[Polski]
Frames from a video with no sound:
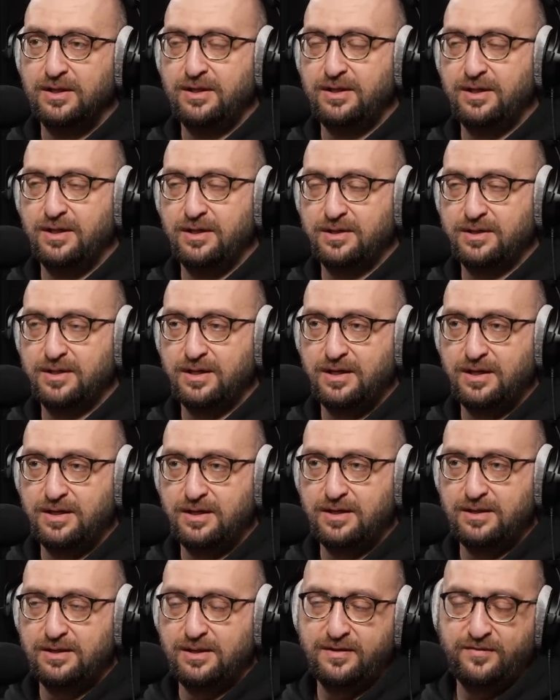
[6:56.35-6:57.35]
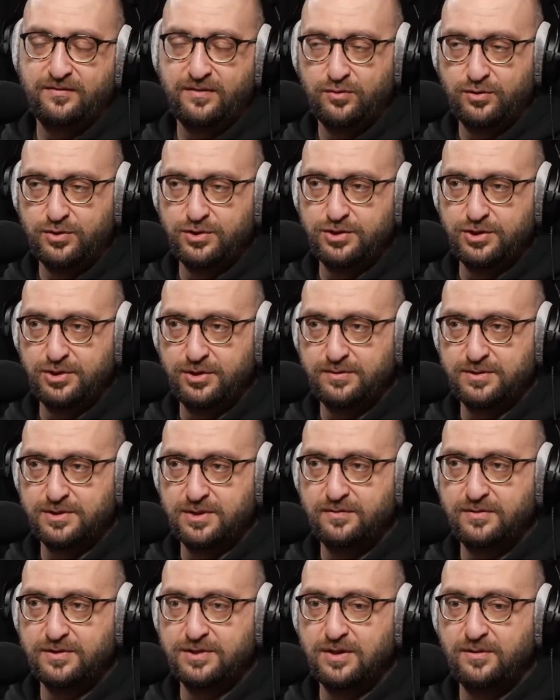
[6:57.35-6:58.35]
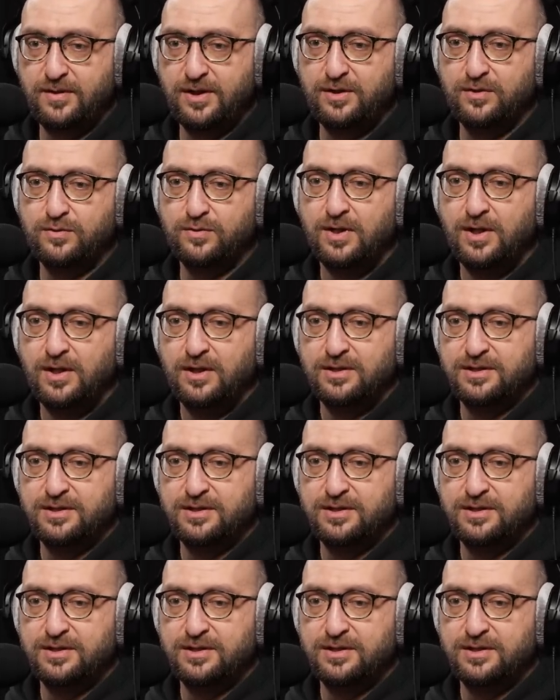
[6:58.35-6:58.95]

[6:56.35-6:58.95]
jaka, jakie warunki środowiskowe działają.